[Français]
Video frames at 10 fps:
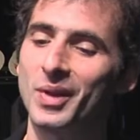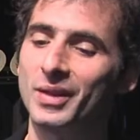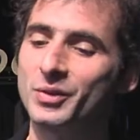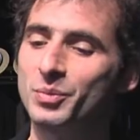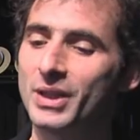
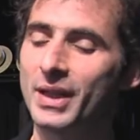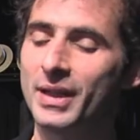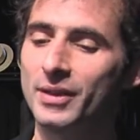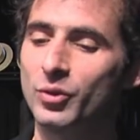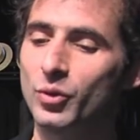
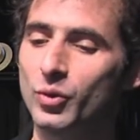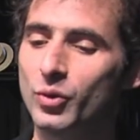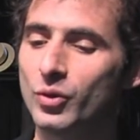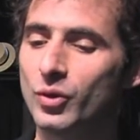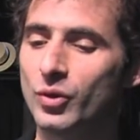inspiré de
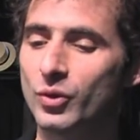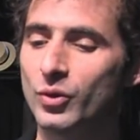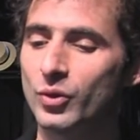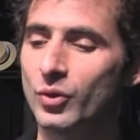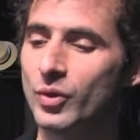
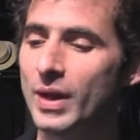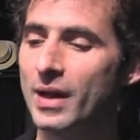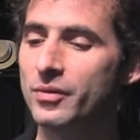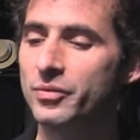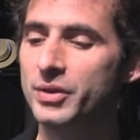euh,
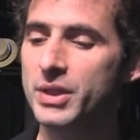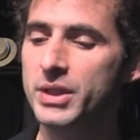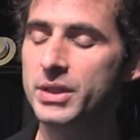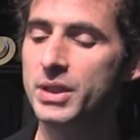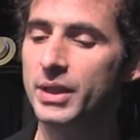la
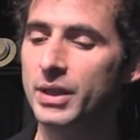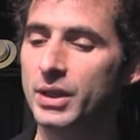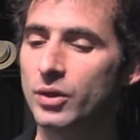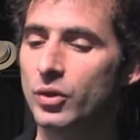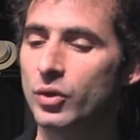vie
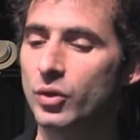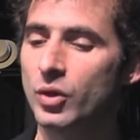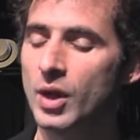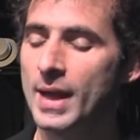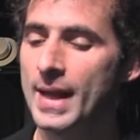et euh,
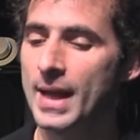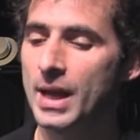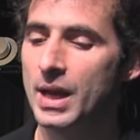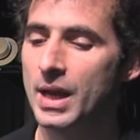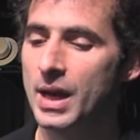
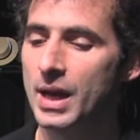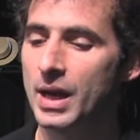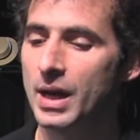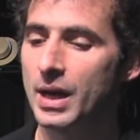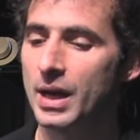
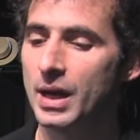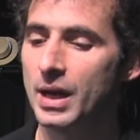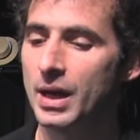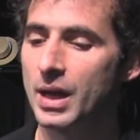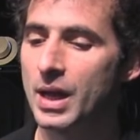
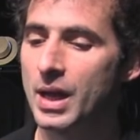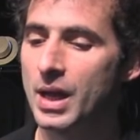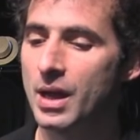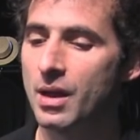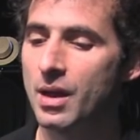la
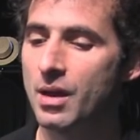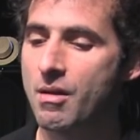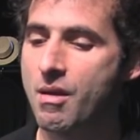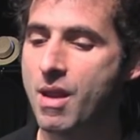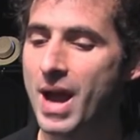
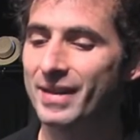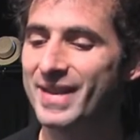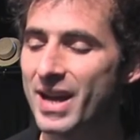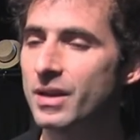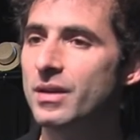
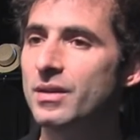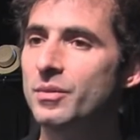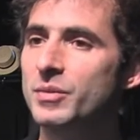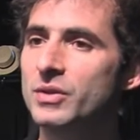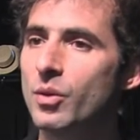l'arnaque
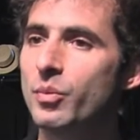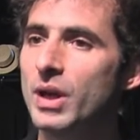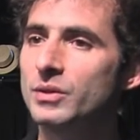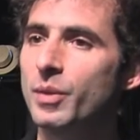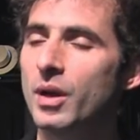mise en
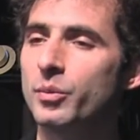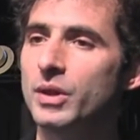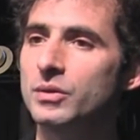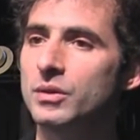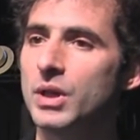place par un
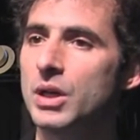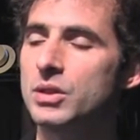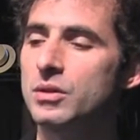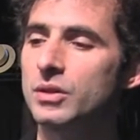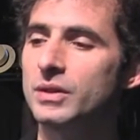
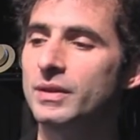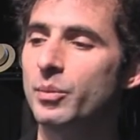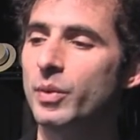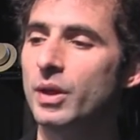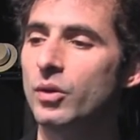personnage qui
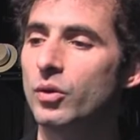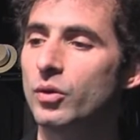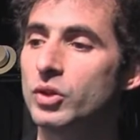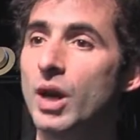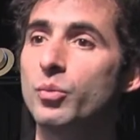s'appelle
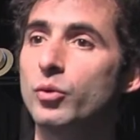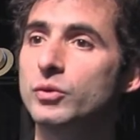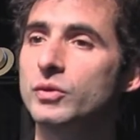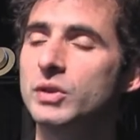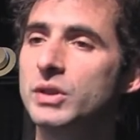Charles
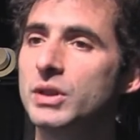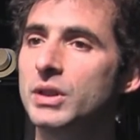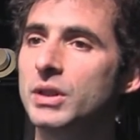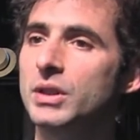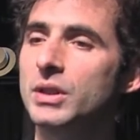Ponzi, qui
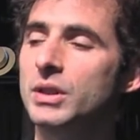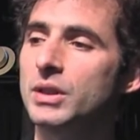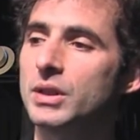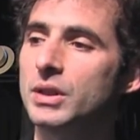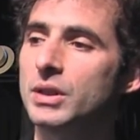est